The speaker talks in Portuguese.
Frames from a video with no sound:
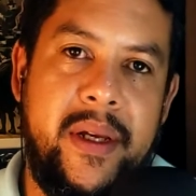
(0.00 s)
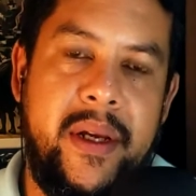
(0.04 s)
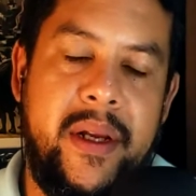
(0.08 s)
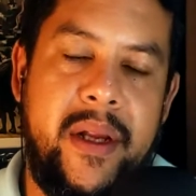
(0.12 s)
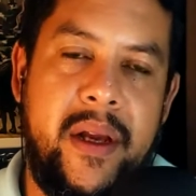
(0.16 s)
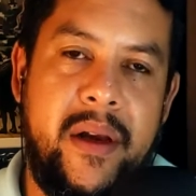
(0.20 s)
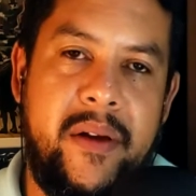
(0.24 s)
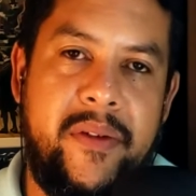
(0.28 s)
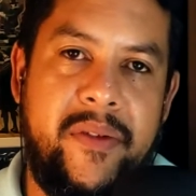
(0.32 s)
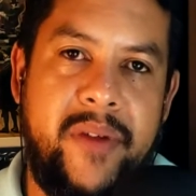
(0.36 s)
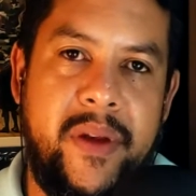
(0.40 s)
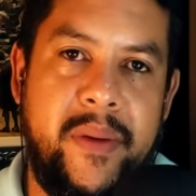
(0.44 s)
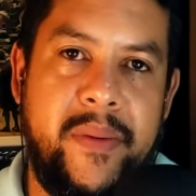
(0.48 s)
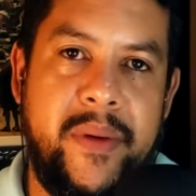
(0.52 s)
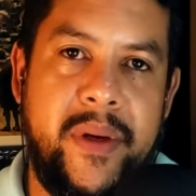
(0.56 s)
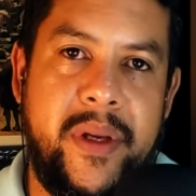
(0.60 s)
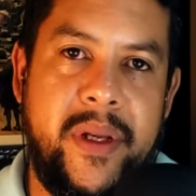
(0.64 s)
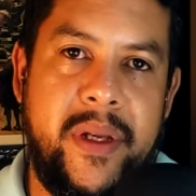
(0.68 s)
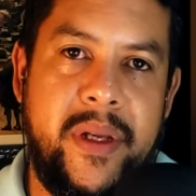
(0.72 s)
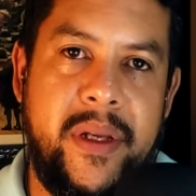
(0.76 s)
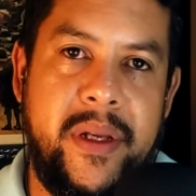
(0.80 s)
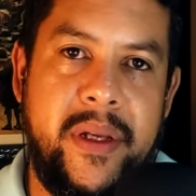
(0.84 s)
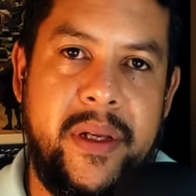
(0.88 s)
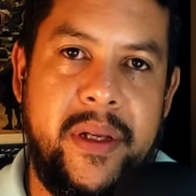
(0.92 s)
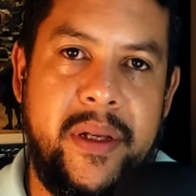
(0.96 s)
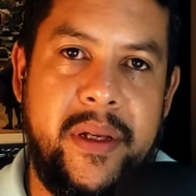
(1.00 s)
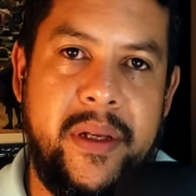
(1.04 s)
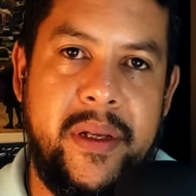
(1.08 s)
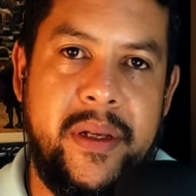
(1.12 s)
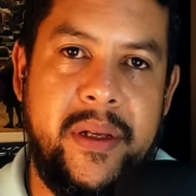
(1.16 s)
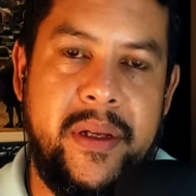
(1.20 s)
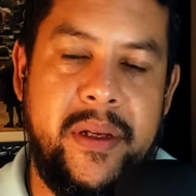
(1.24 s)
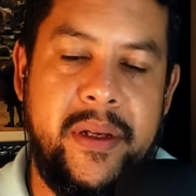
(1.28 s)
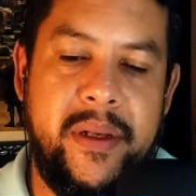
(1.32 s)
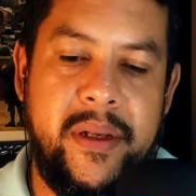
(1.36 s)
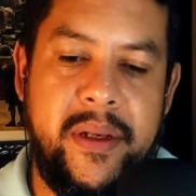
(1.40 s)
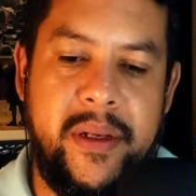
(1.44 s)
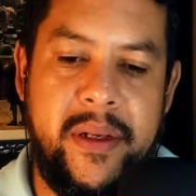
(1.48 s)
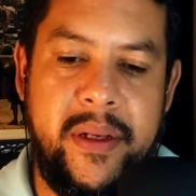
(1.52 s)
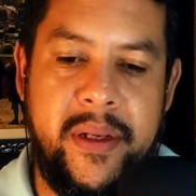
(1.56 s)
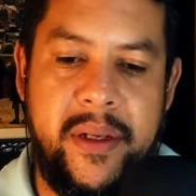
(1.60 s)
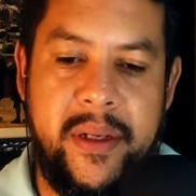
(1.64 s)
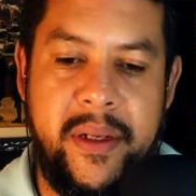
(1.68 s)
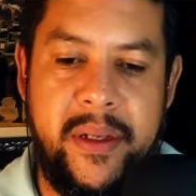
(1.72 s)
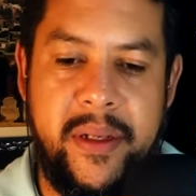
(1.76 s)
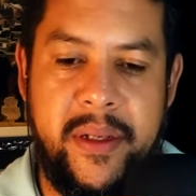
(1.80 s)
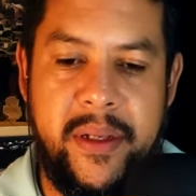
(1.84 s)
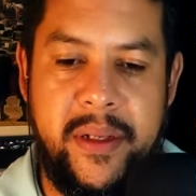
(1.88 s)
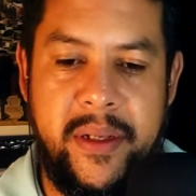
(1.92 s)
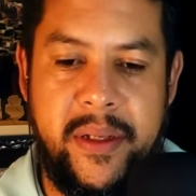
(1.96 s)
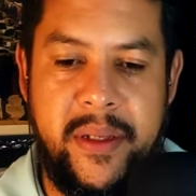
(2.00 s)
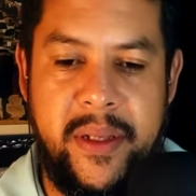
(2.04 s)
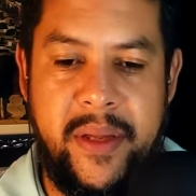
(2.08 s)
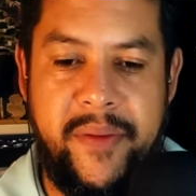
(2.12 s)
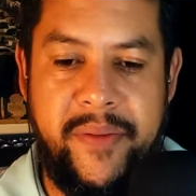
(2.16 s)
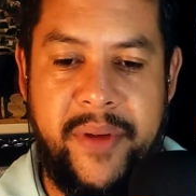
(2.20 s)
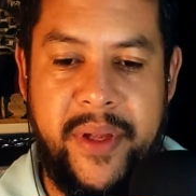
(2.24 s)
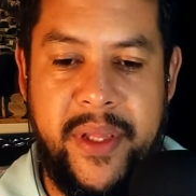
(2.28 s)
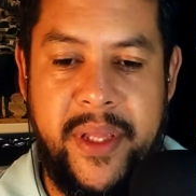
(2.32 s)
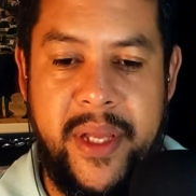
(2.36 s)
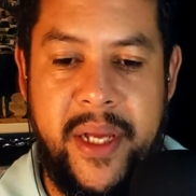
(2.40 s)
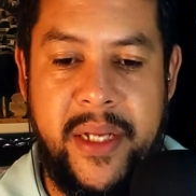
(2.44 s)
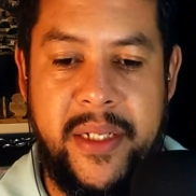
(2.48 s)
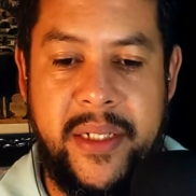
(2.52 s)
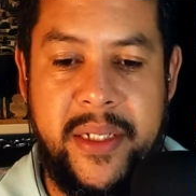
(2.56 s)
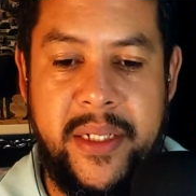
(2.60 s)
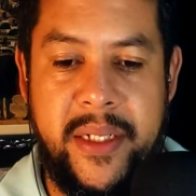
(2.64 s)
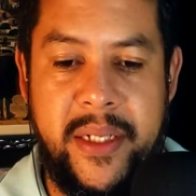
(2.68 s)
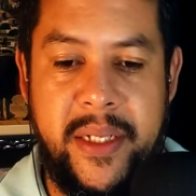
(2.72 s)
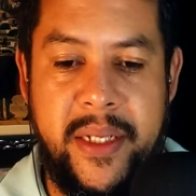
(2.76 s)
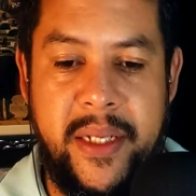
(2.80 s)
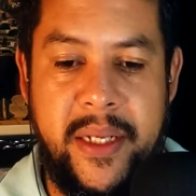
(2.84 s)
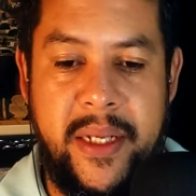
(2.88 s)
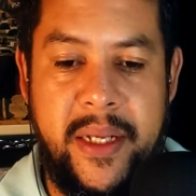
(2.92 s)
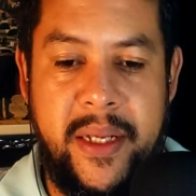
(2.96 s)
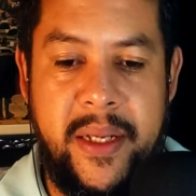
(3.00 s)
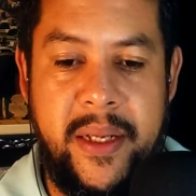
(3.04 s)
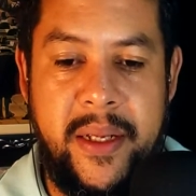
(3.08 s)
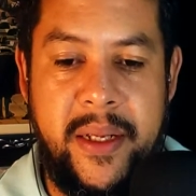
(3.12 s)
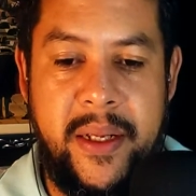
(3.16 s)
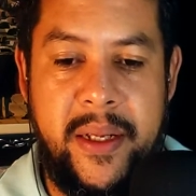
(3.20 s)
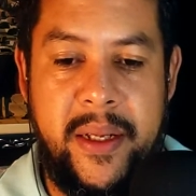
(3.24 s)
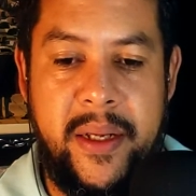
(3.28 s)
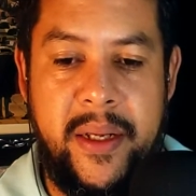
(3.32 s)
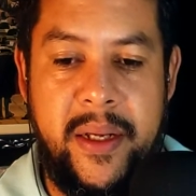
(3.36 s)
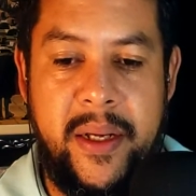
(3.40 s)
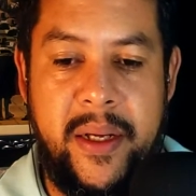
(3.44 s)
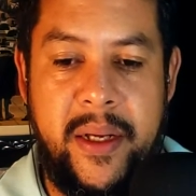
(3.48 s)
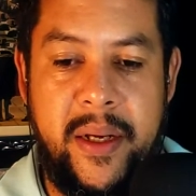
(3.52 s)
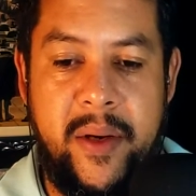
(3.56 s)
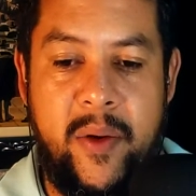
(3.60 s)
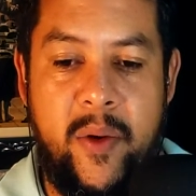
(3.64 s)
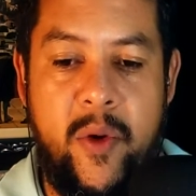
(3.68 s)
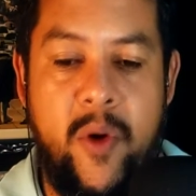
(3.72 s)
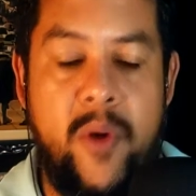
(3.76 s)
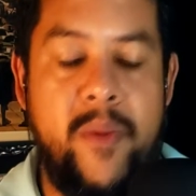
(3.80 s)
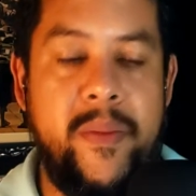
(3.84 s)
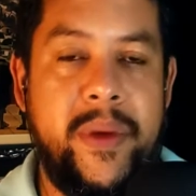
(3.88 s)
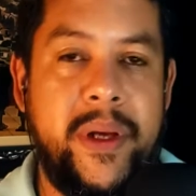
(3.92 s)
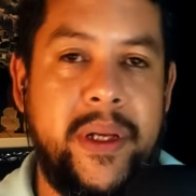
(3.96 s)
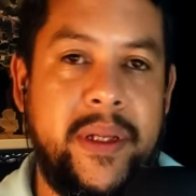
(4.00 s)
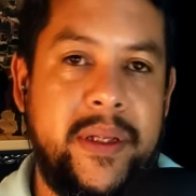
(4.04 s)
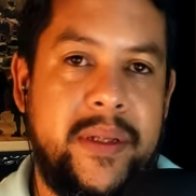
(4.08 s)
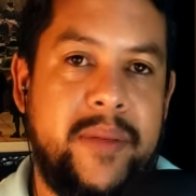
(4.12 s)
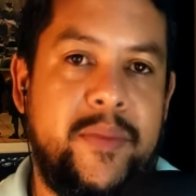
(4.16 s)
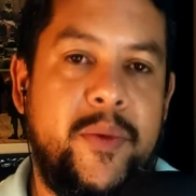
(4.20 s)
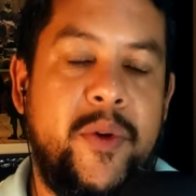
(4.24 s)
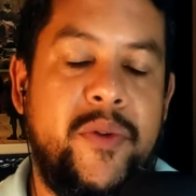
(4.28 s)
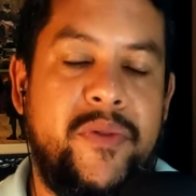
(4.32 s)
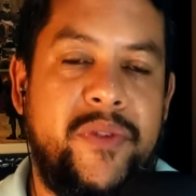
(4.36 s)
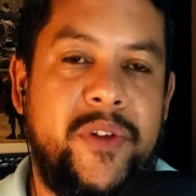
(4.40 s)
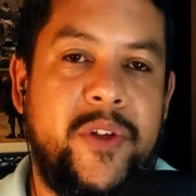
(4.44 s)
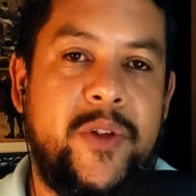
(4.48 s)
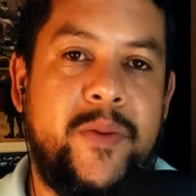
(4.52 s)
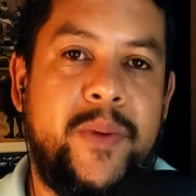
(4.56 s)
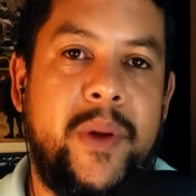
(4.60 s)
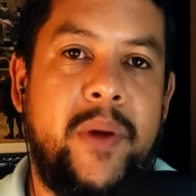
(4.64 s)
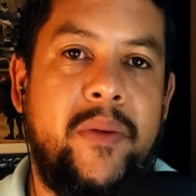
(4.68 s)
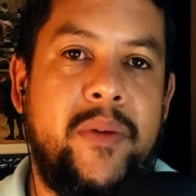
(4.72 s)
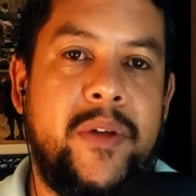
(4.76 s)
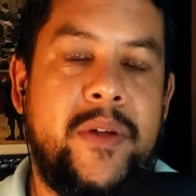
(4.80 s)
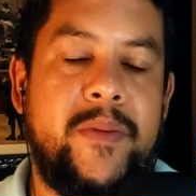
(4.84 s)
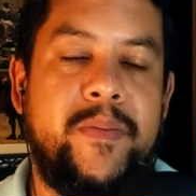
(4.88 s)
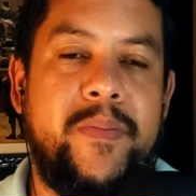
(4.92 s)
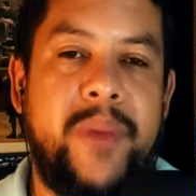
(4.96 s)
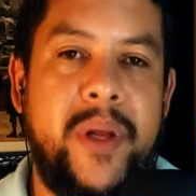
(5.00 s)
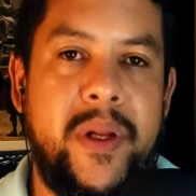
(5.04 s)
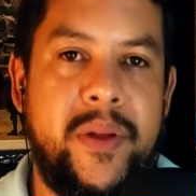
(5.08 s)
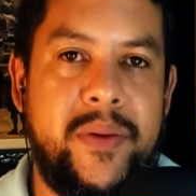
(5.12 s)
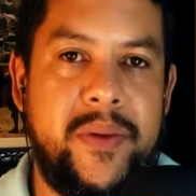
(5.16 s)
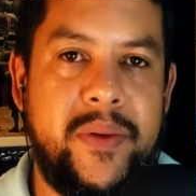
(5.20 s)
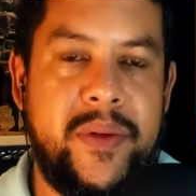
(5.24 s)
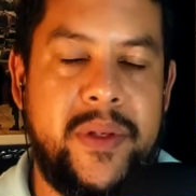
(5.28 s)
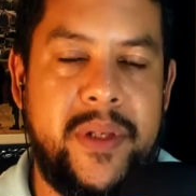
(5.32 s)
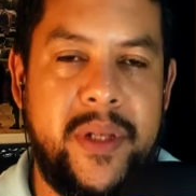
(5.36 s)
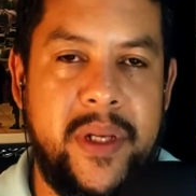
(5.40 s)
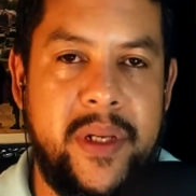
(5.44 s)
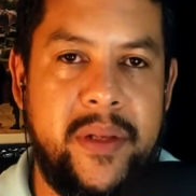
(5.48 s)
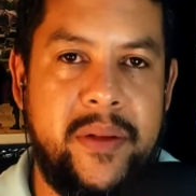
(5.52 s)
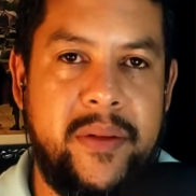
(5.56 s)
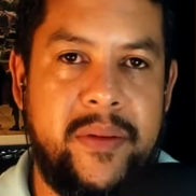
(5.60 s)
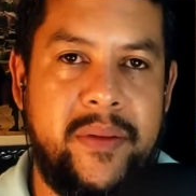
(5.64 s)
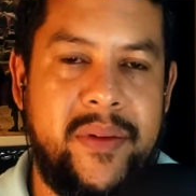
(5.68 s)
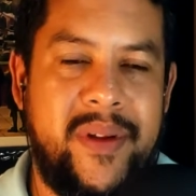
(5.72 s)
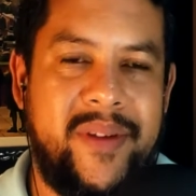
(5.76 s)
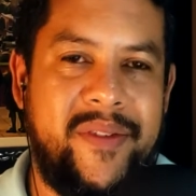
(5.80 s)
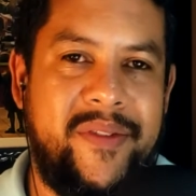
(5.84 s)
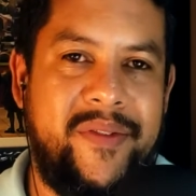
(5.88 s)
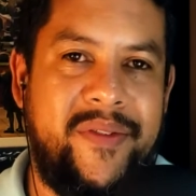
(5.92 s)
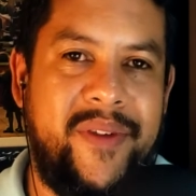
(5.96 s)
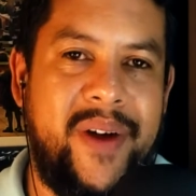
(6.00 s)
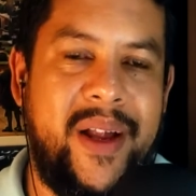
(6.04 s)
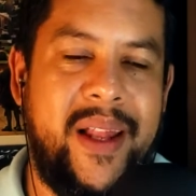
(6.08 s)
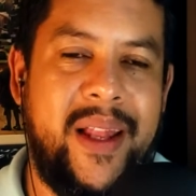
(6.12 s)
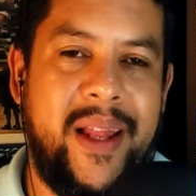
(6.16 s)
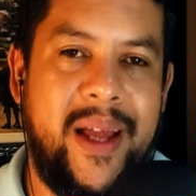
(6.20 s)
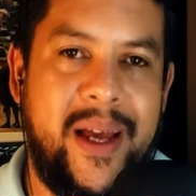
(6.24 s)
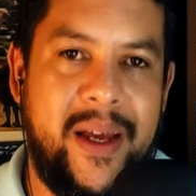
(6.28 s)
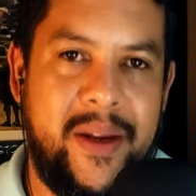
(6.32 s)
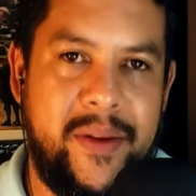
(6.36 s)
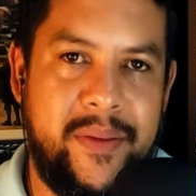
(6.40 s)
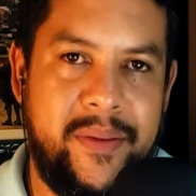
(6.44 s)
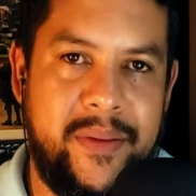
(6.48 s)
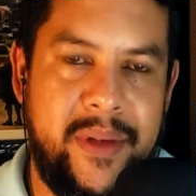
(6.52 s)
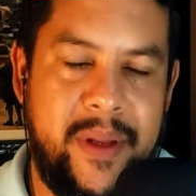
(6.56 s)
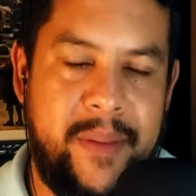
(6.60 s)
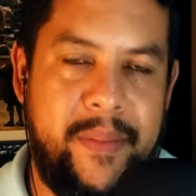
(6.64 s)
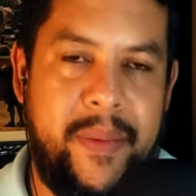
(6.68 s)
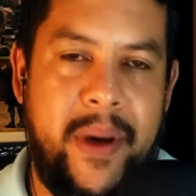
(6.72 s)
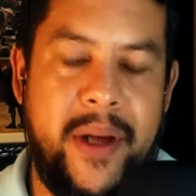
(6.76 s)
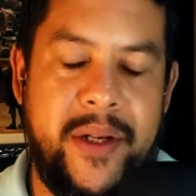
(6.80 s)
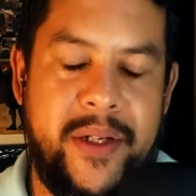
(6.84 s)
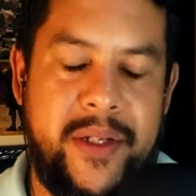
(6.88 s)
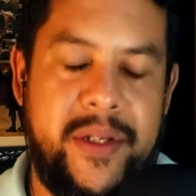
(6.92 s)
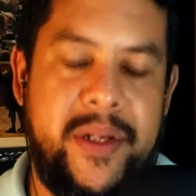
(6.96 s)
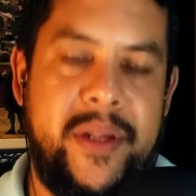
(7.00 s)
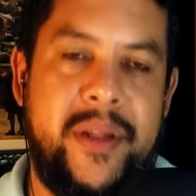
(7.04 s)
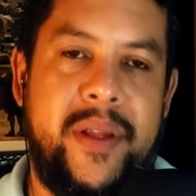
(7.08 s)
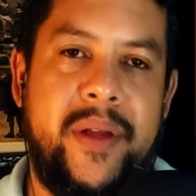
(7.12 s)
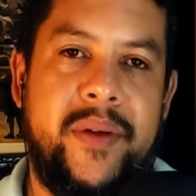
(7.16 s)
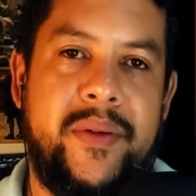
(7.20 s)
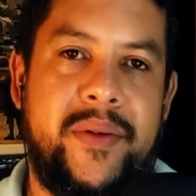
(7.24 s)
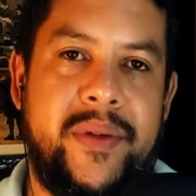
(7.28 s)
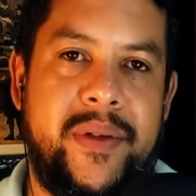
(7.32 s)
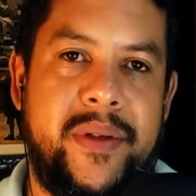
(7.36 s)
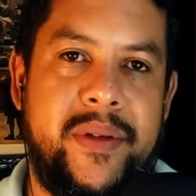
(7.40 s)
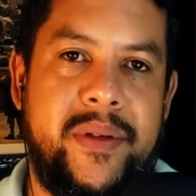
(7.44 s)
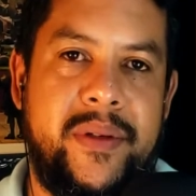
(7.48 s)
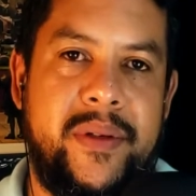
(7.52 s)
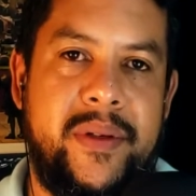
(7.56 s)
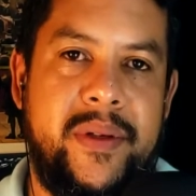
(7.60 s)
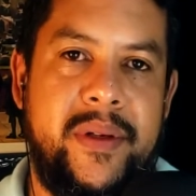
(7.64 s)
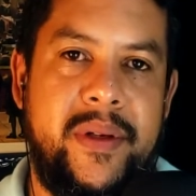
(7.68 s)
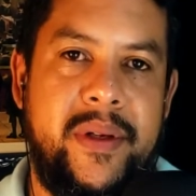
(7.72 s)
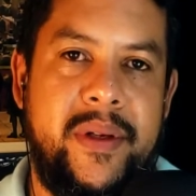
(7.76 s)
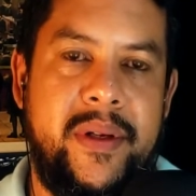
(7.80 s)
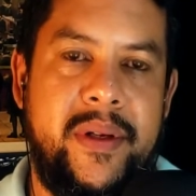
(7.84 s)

Ele afirma que, é, na verdade, é, homens movidos pelo Espírito Santo né, falaram da parte de Deus.